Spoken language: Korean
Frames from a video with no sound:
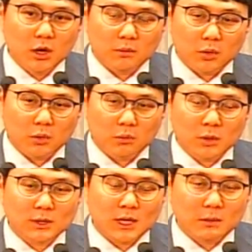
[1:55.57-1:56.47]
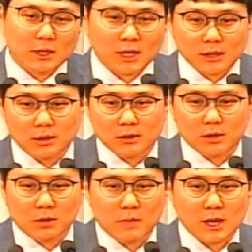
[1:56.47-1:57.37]
뭐 목사님의
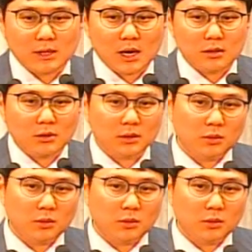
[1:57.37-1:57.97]
사설적인 말을 따르는 것도